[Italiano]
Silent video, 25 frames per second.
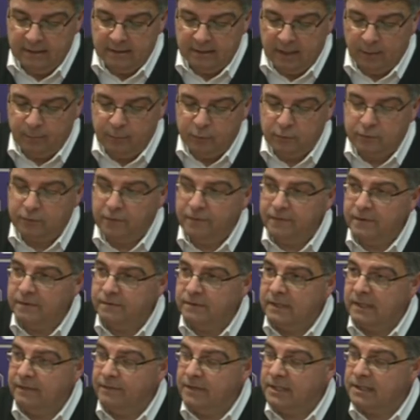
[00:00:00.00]
dal punto
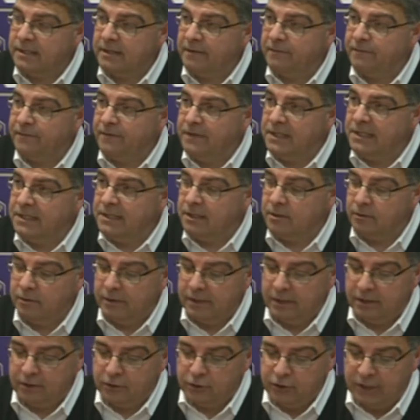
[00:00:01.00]
di vista fisico,
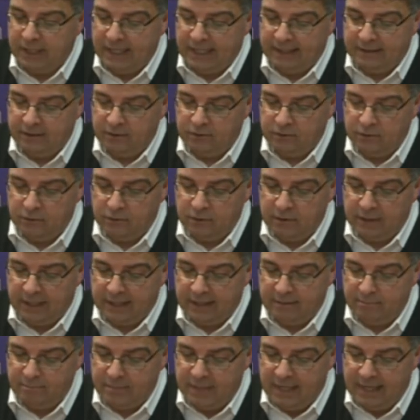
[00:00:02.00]
energetico, al
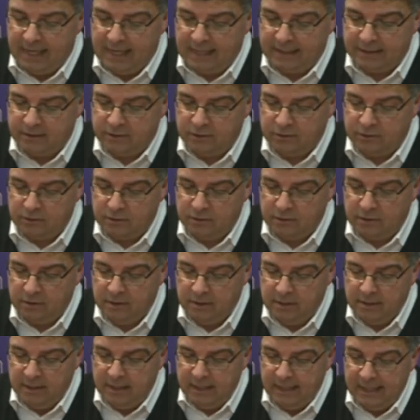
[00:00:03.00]
rimbalzo
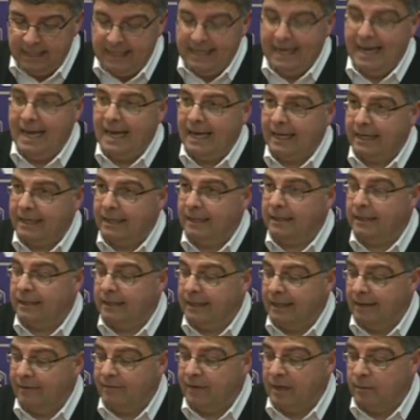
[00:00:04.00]
e anche
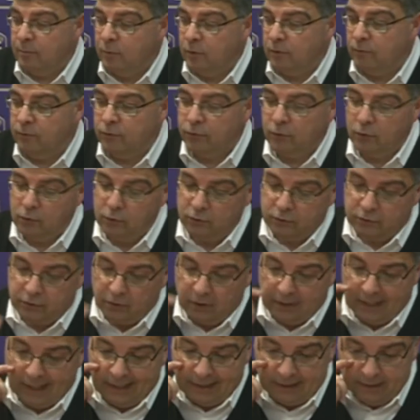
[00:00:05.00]
che avremmo dovuto
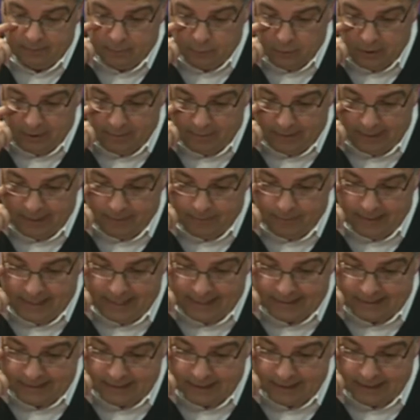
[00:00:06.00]
controllare di più le palle
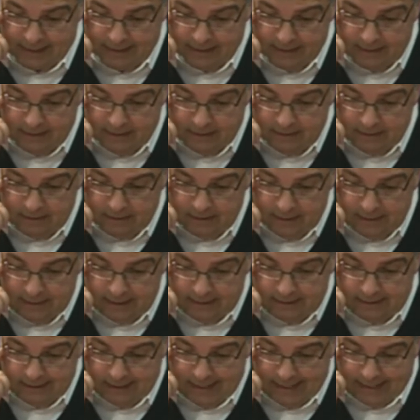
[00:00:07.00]
perse
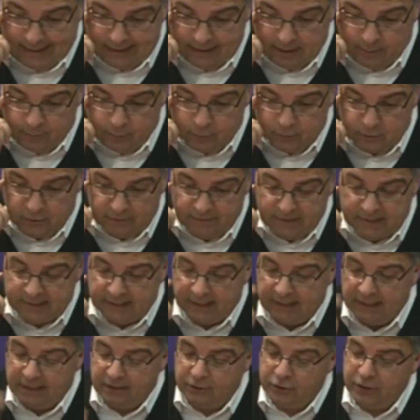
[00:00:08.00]
e direi che dal punto di
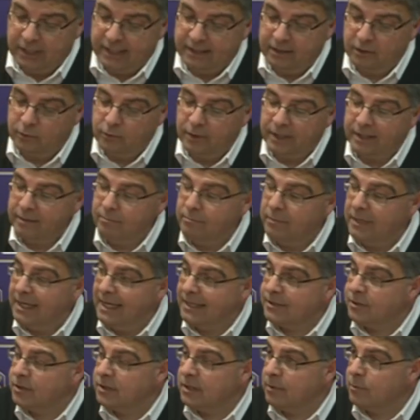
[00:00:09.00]
vista energetico al
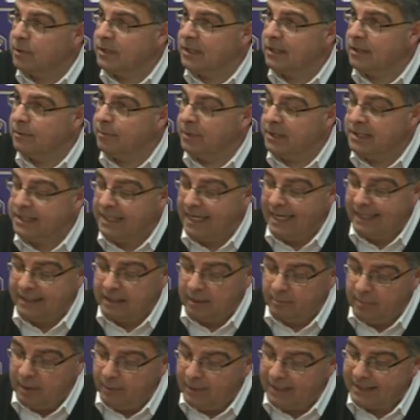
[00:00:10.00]
rimbalzo siamo stati
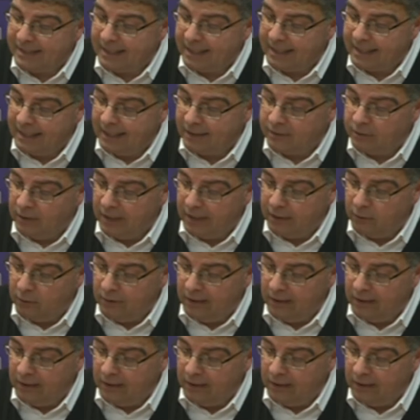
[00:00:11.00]
presenti, abbiamo attaccato la,